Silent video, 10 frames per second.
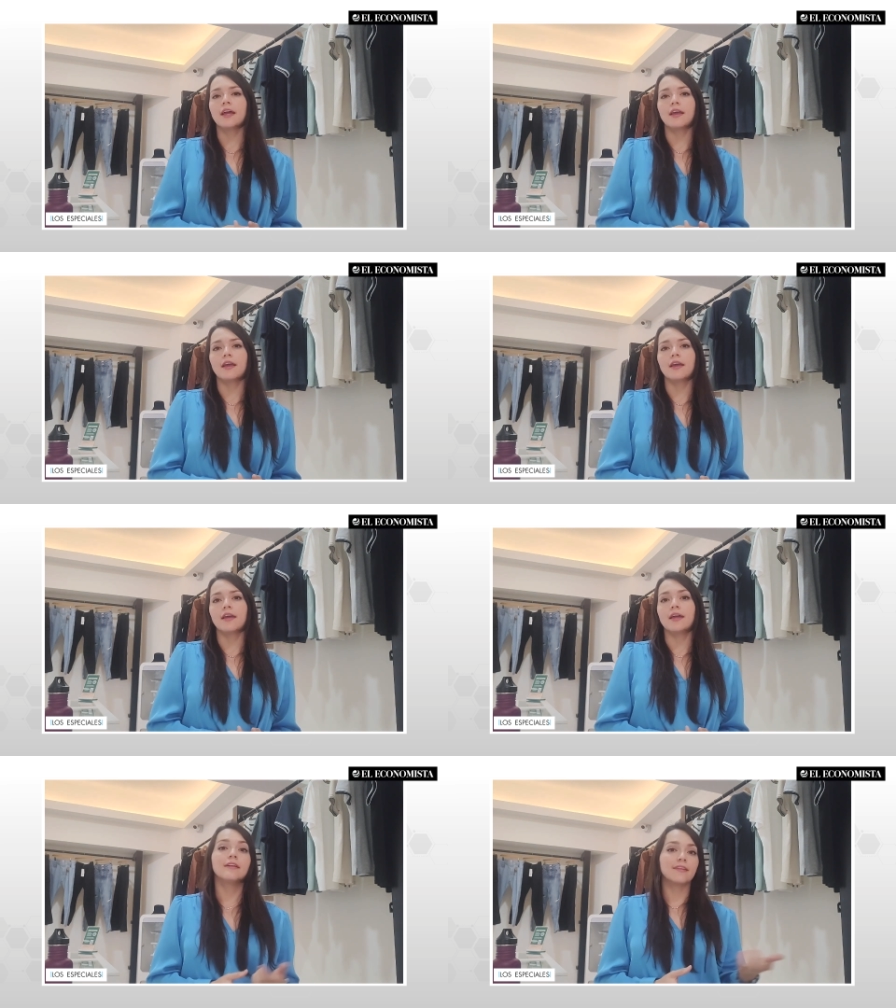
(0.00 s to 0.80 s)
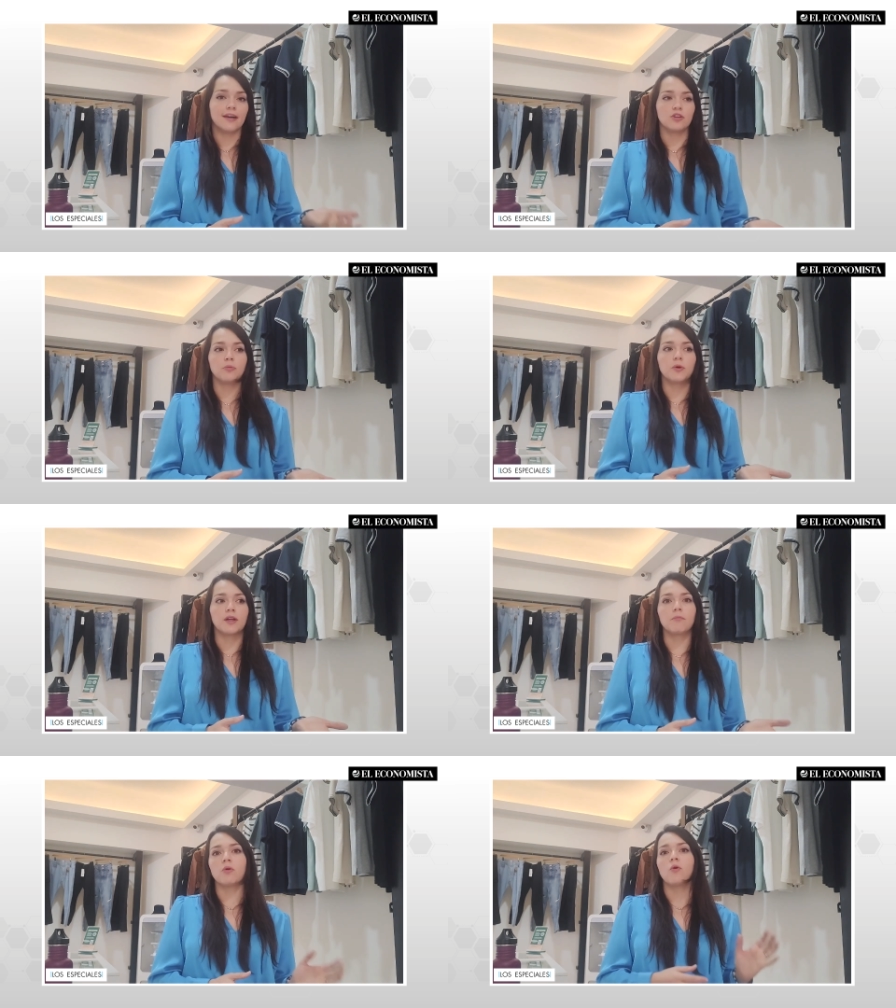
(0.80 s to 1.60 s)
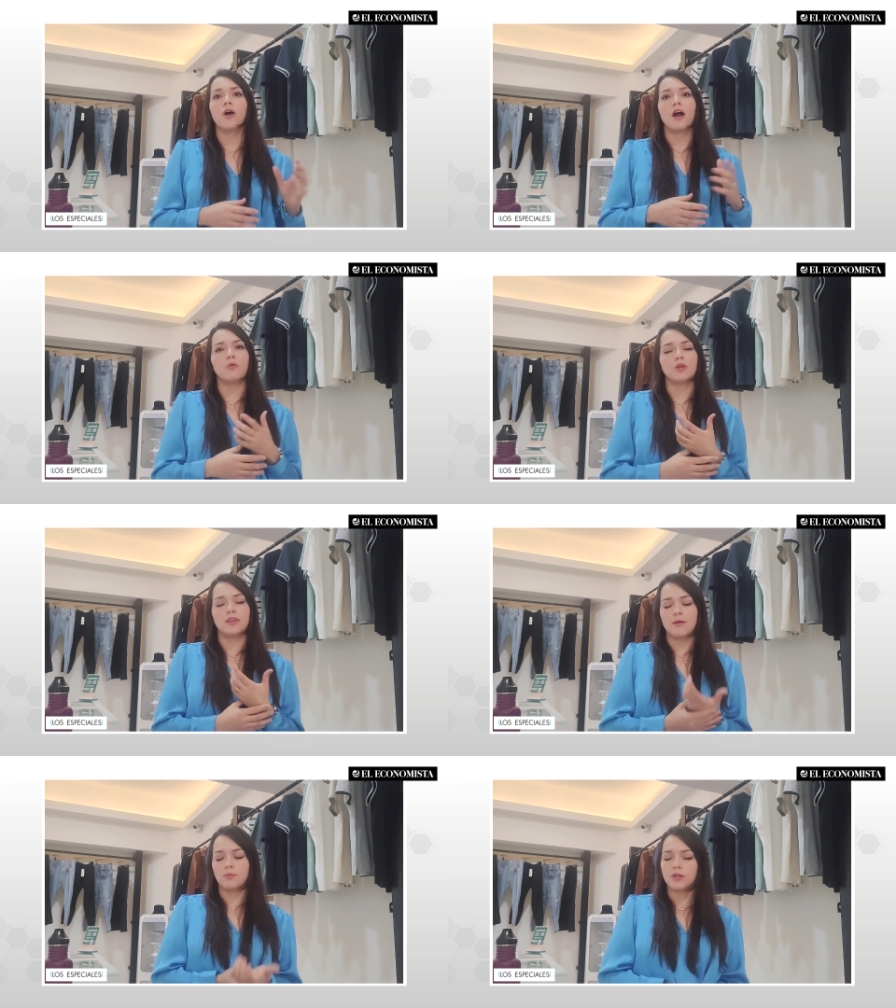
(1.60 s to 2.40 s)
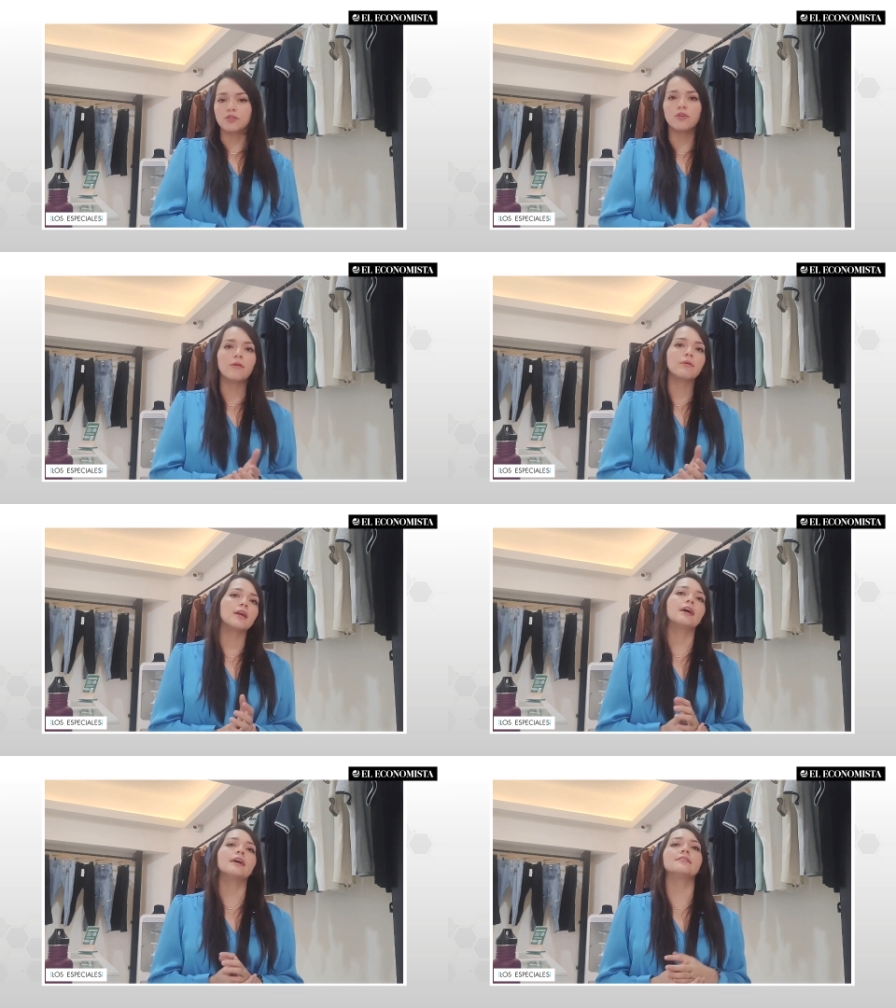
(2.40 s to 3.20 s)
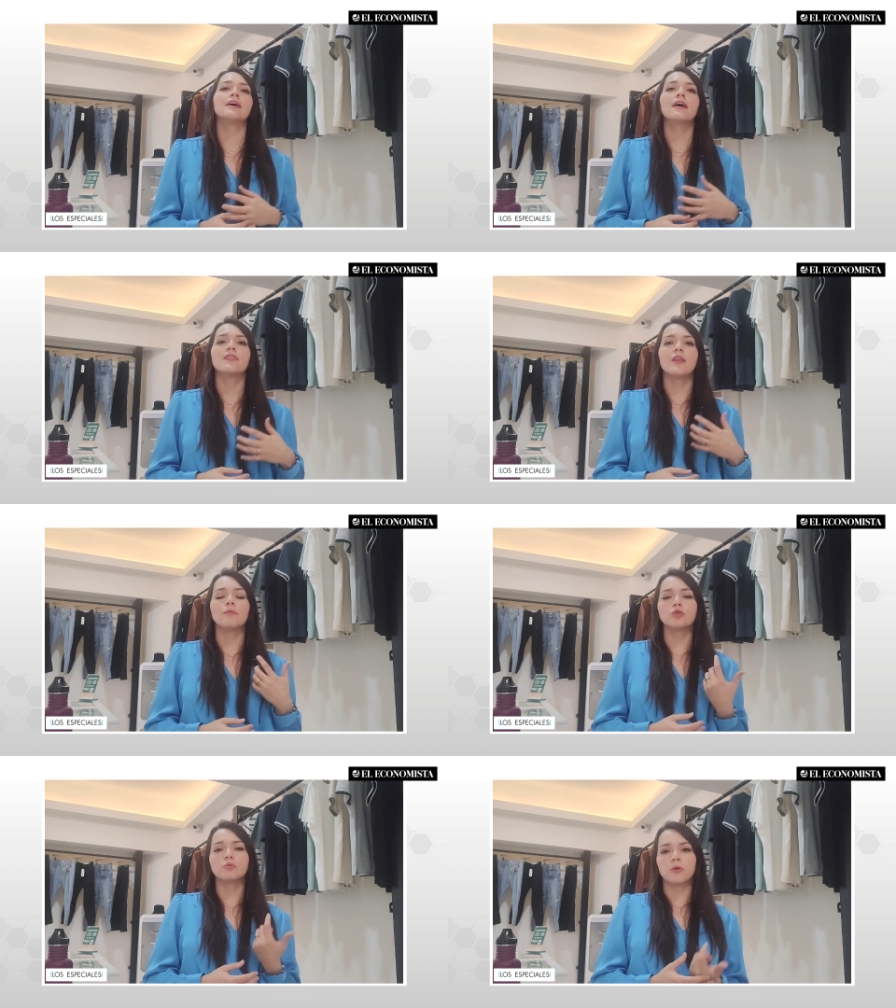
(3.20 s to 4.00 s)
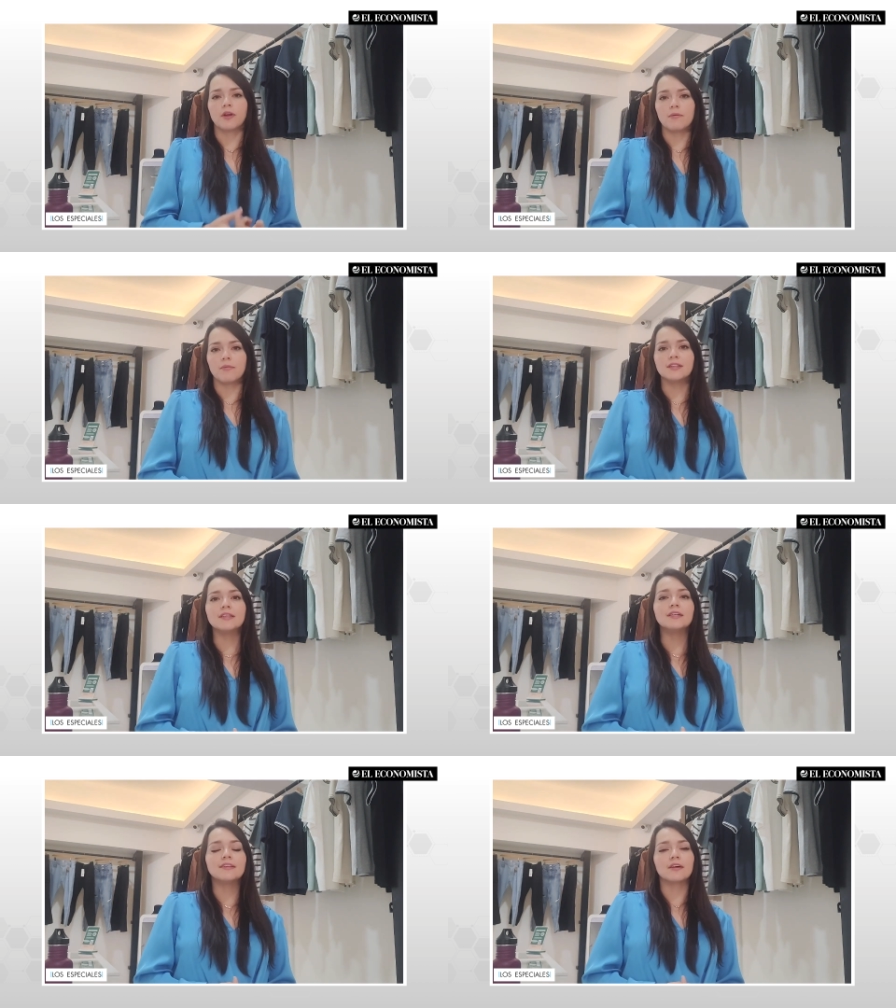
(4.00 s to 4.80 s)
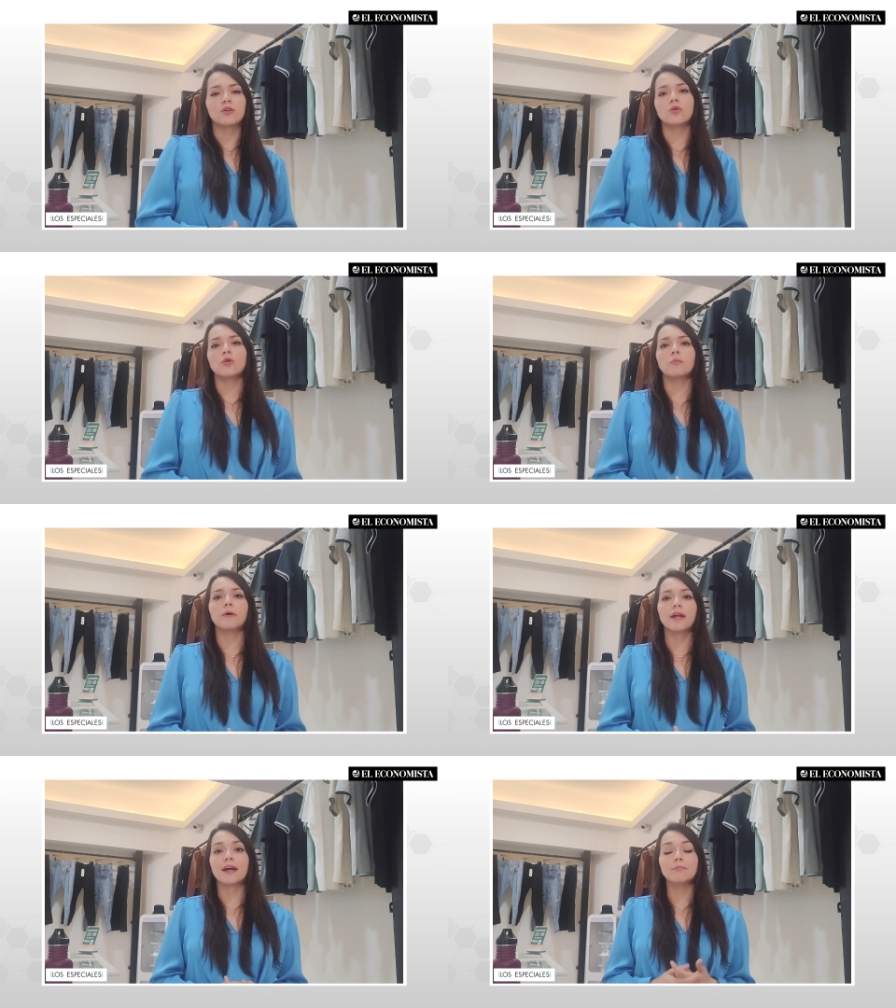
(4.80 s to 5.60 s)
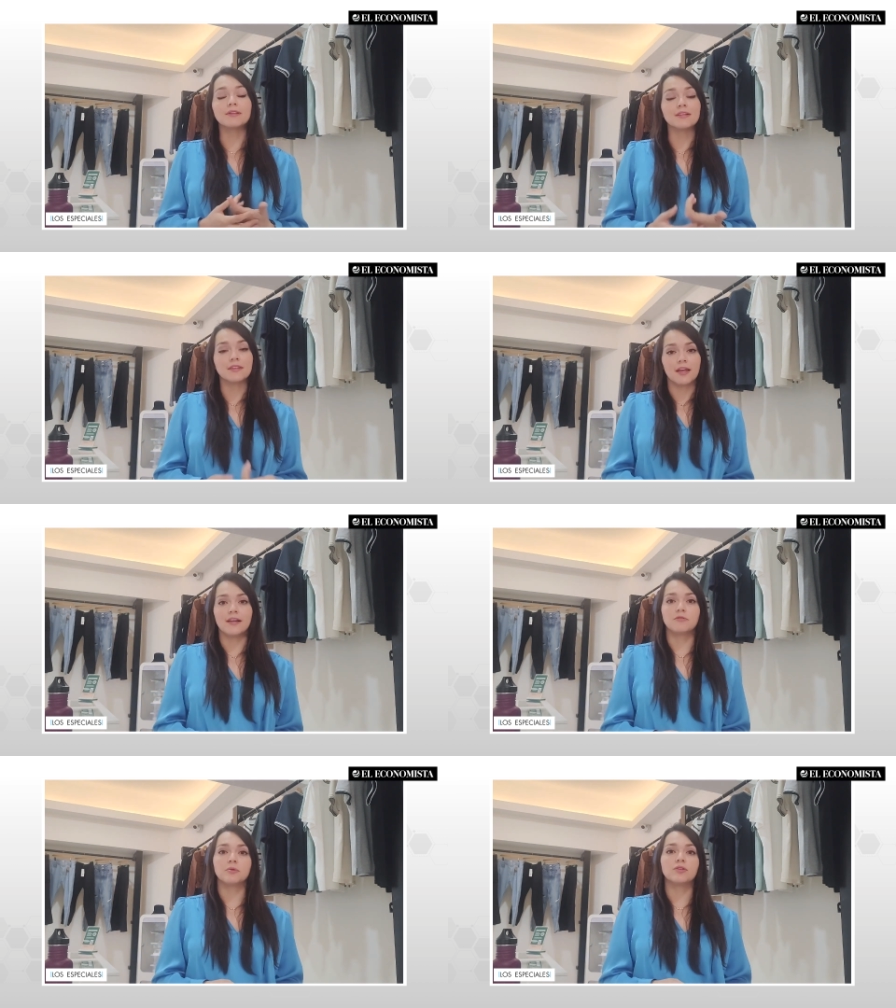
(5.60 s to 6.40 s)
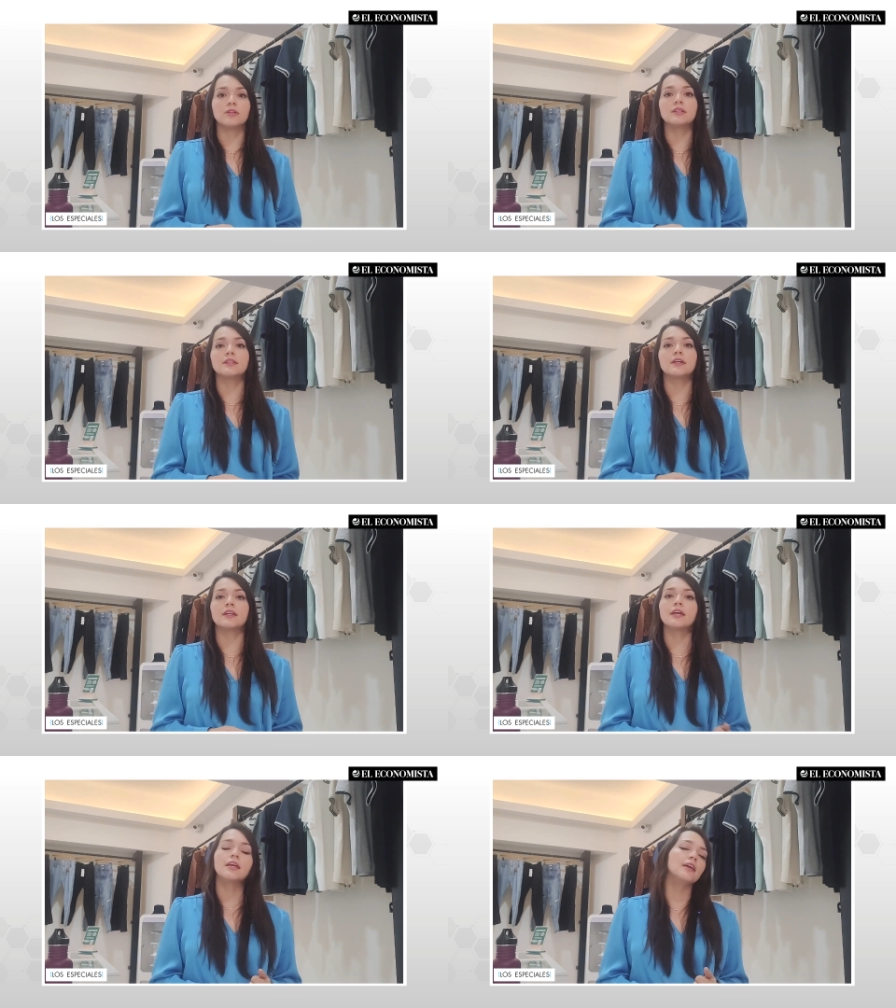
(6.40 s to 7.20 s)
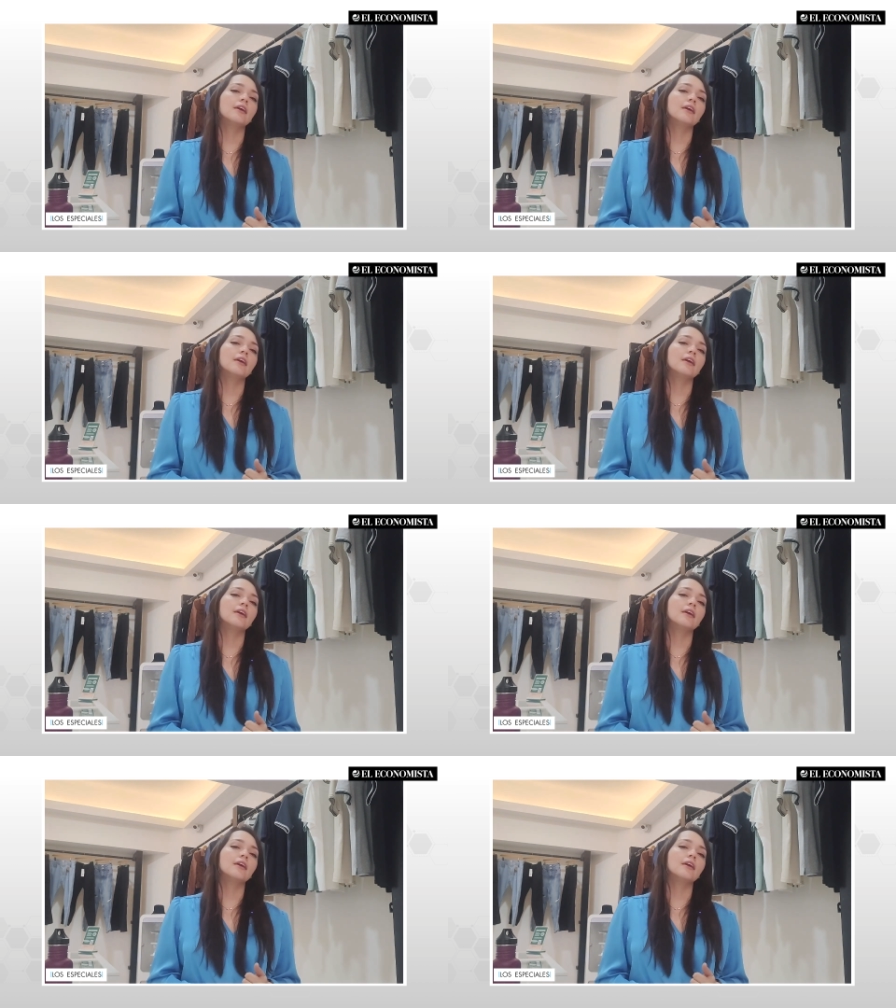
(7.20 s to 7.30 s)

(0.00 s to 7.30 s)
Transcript: en este caso, por ejemplo, auditamos las fábricas, damos programas de desarrollo para capacitar a las personas que están